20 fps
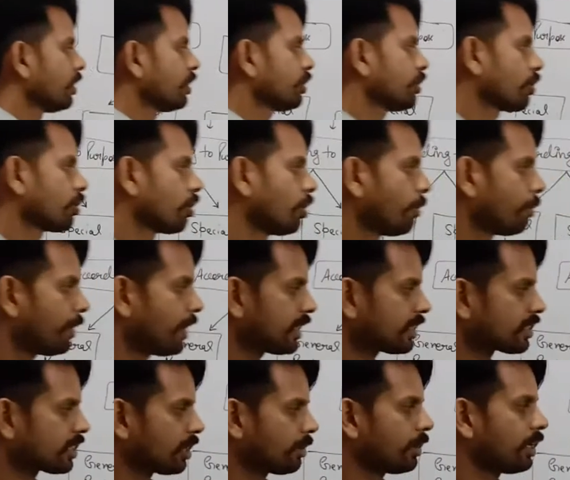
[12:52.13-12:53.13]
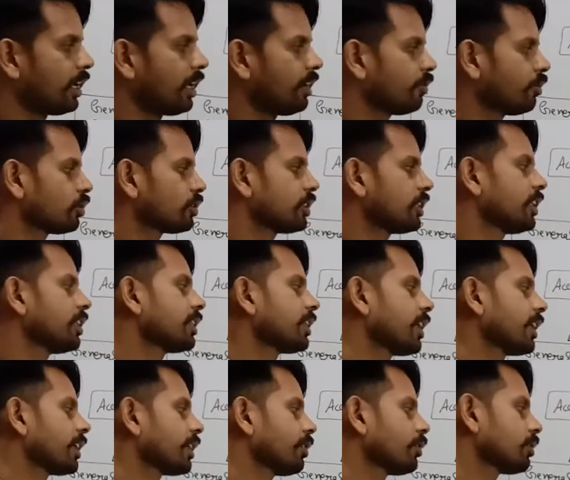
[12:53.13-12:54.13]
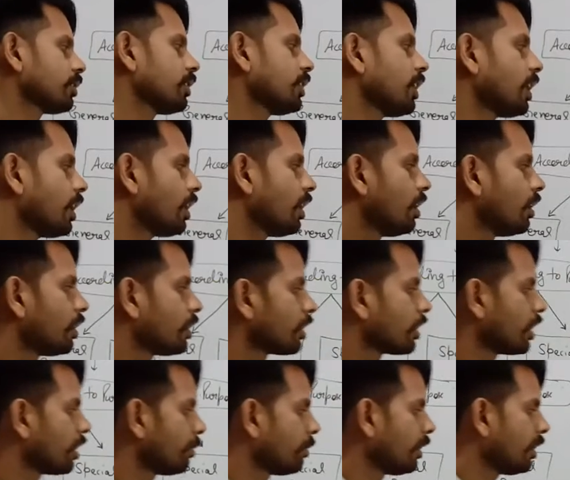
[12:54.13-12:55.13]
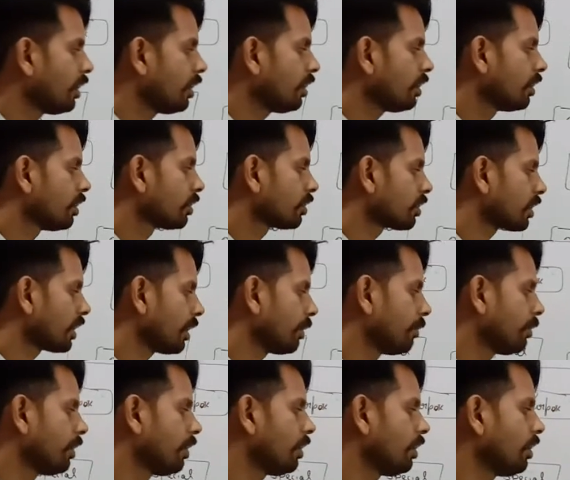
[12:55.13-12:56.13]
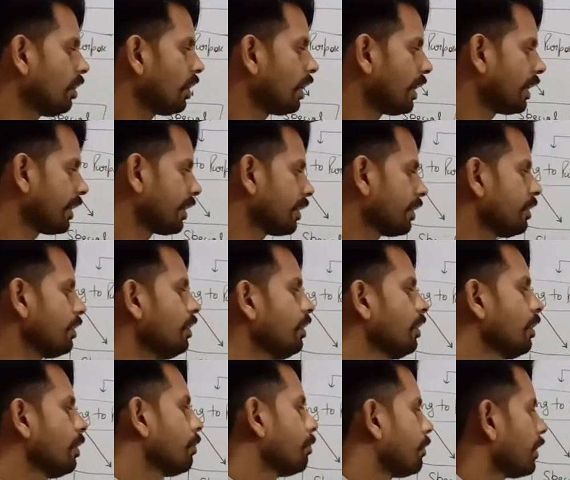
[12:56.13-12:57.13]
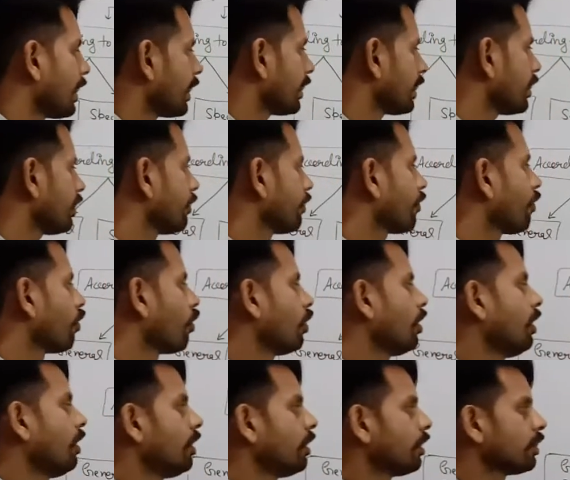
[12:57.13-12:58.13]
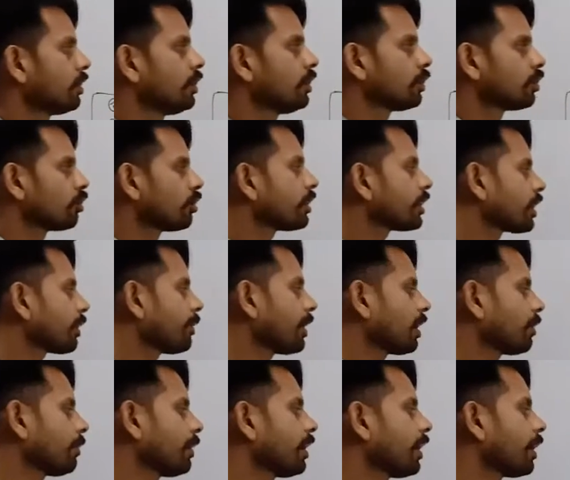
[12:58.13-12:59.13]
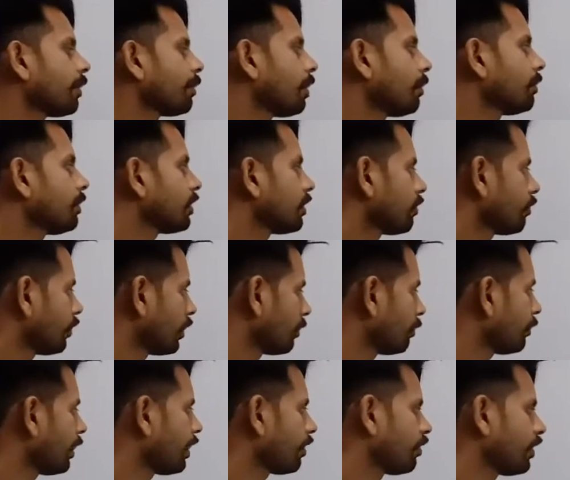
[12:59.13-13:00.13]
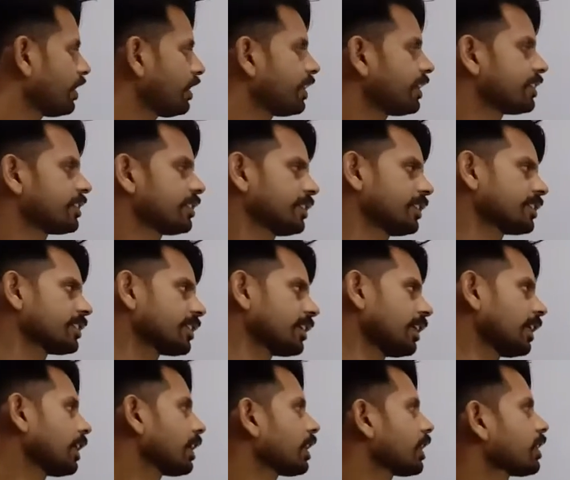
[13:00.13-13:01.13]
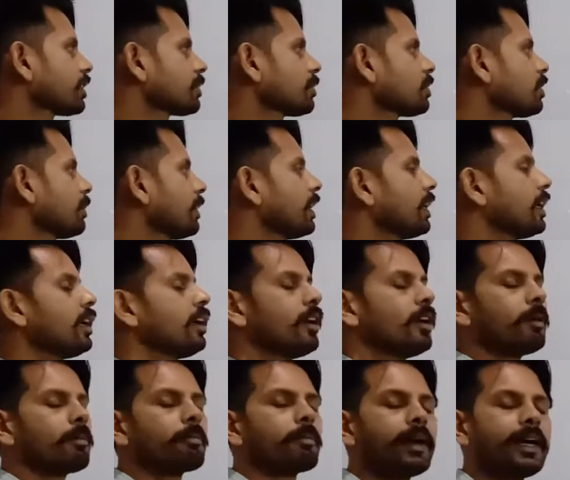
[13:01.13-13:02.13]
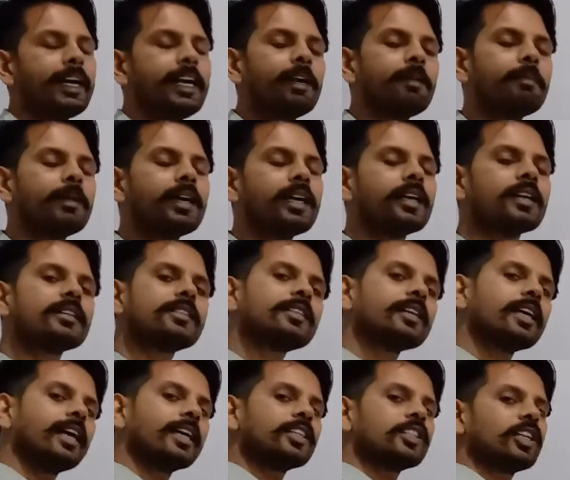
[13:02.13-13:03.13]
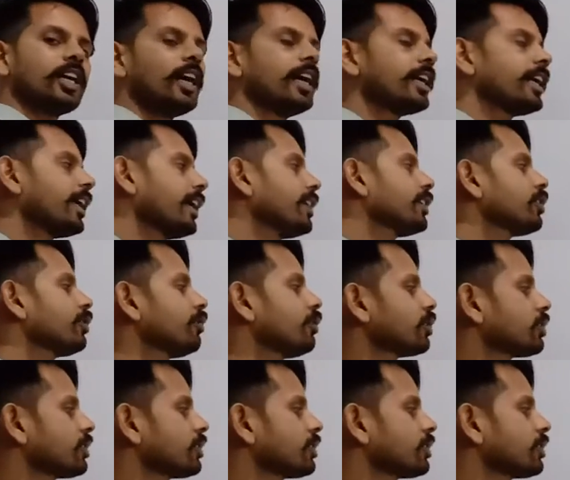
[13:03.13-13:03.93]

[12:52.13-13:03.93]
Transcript: जो कॉम्प्लेक्स टेबल है वो तीन तरह की होती हैं डबल ट्रेबल एंड मैनीफोल्ड तो इनके बारे में अब हम वन बाय वन डिस्कस करेंगे सबसे पहले माइंड में इसका एक चार्ट है जो वो